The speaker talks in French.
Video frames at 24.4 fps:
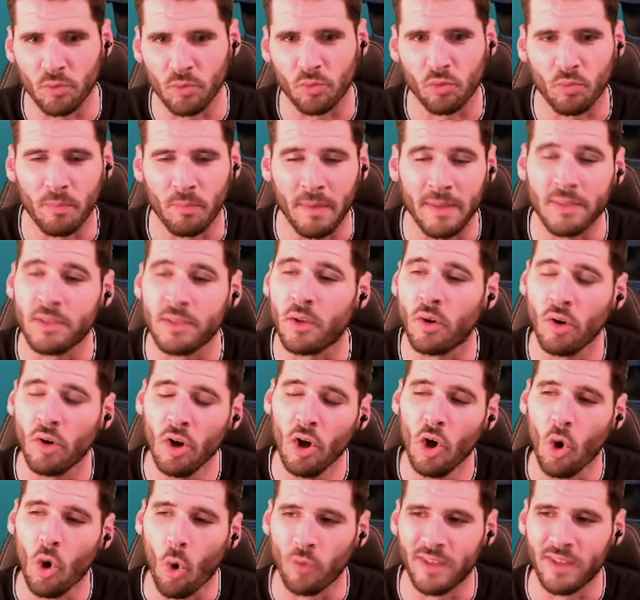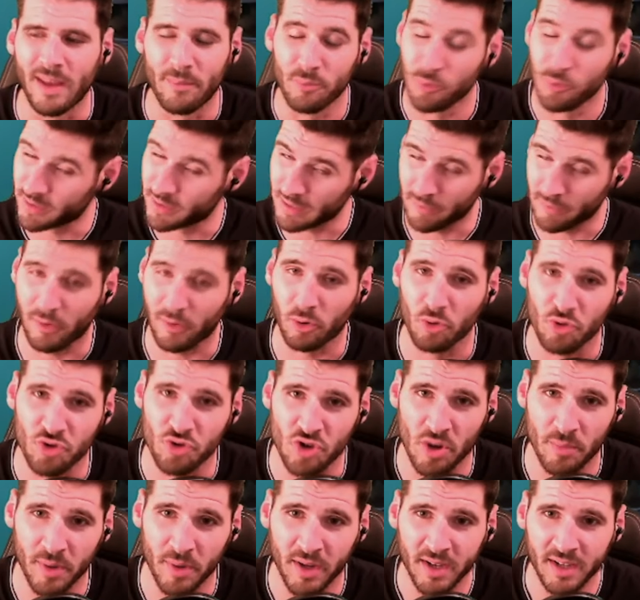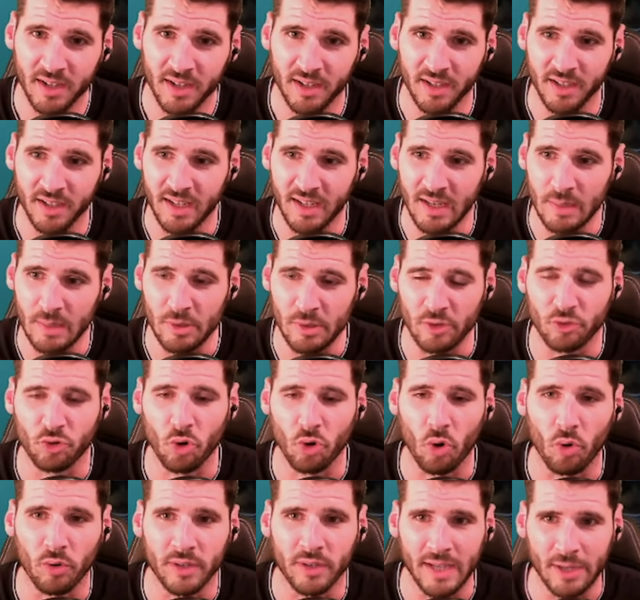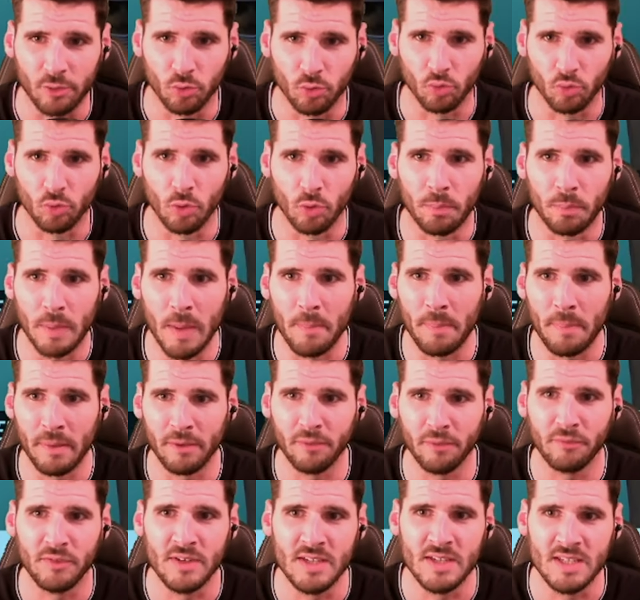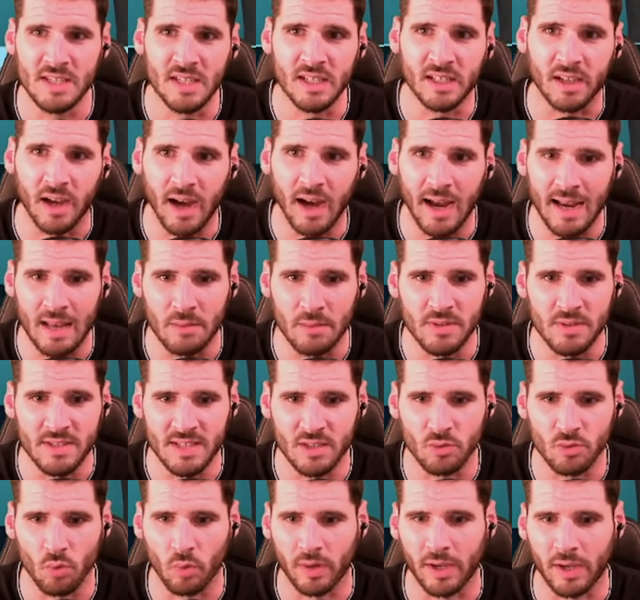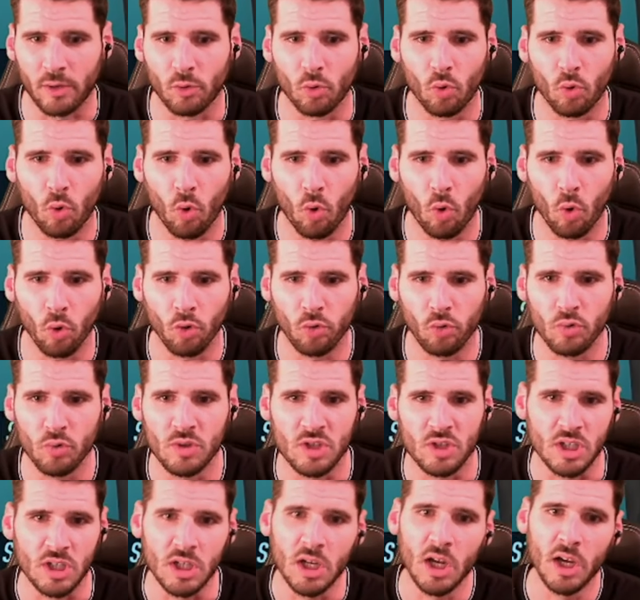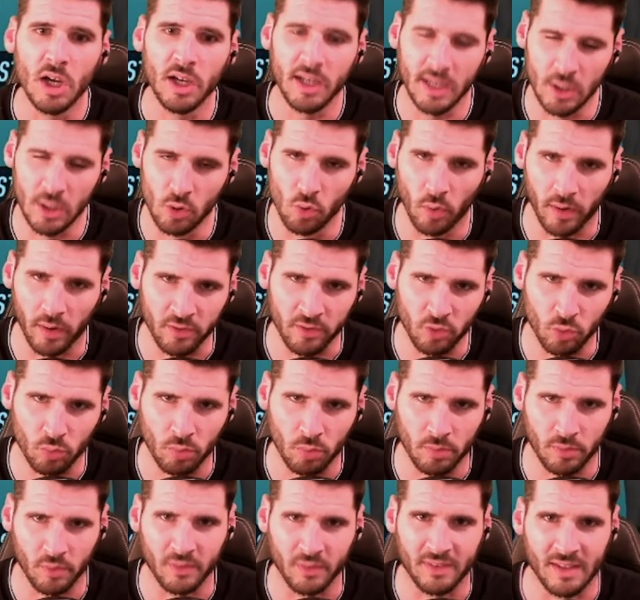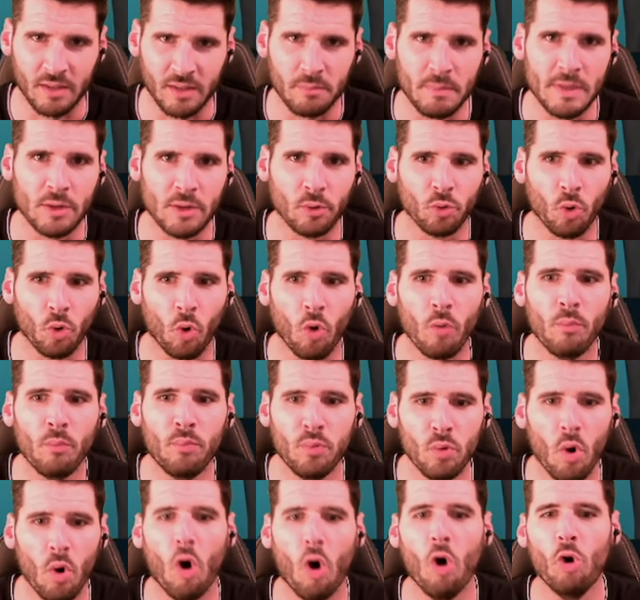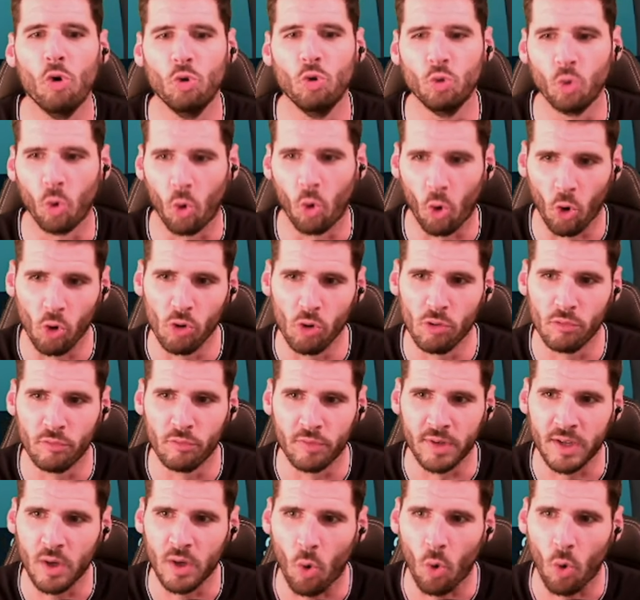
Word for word: Donc maintenant, on n'a plus qu'à faire le job. Et bien sûr, en cas de, de pépin physique à la mi-saison, en cas de gros soucis, il nous reste 67 millions d'euros pour nous relever.